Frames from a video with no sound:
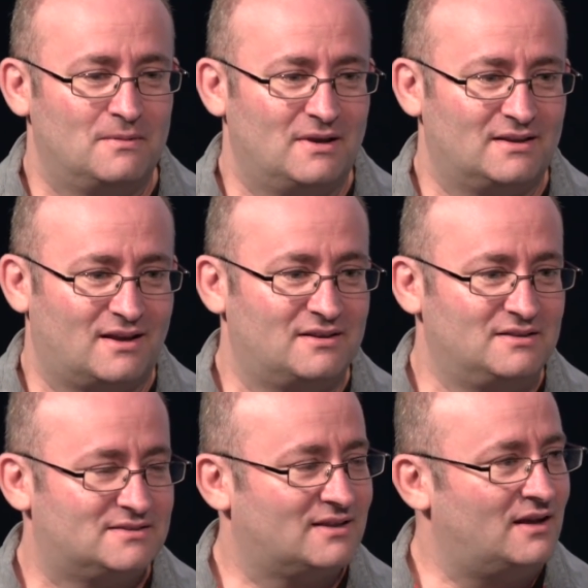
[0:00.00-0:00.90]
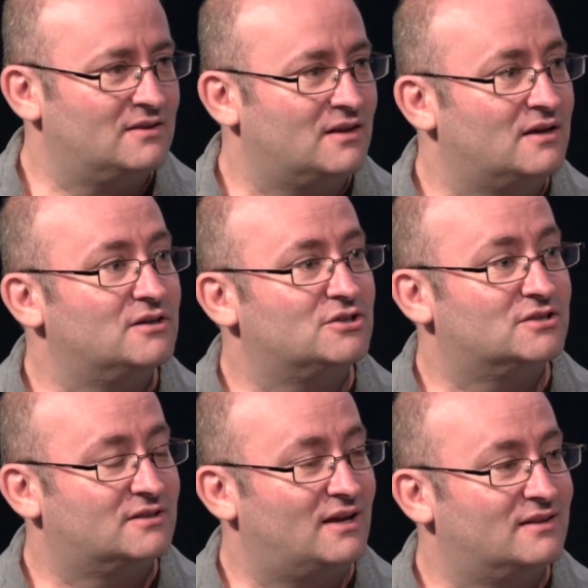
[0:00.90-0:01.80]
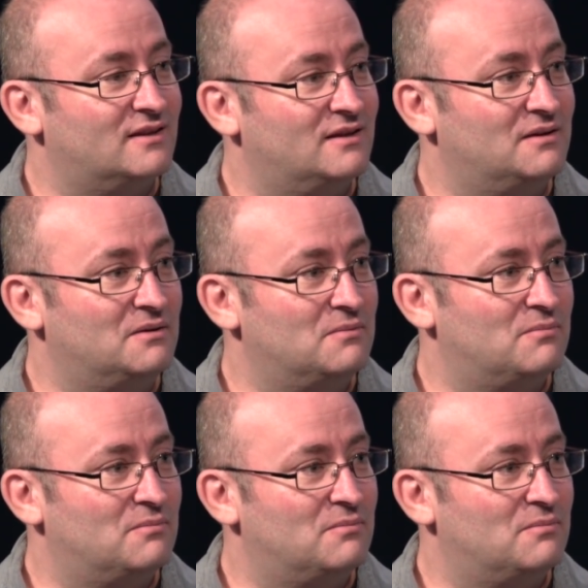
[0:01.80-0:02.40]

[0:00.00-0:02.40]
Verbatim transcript: это, как ни странно, штаты,